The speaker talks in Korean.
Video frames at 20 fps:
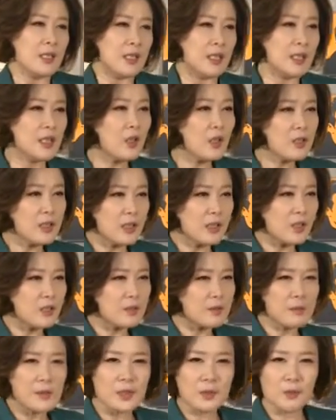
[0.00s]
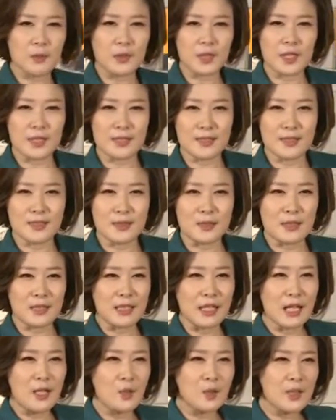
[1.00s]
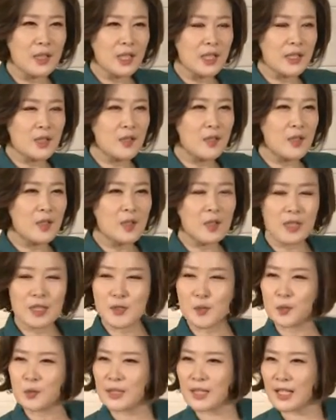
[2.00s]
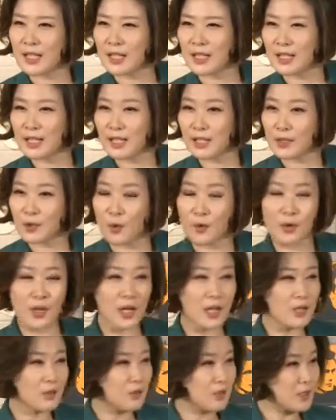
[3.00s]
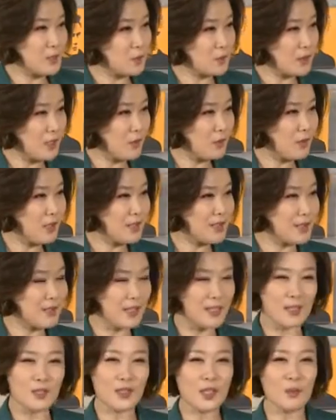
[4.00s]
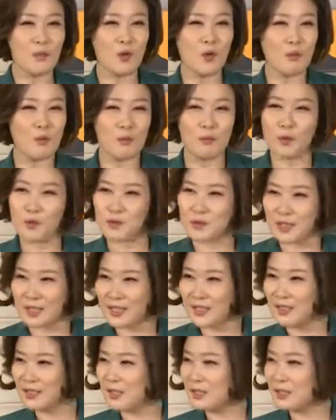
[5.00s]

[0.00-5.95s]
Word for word: 이런 이런 음식보다는 칼로리가 이런 게 이렇게 좋대. 건강에도 이게 좋다고 하니까 이렇게 먹어보면 어때?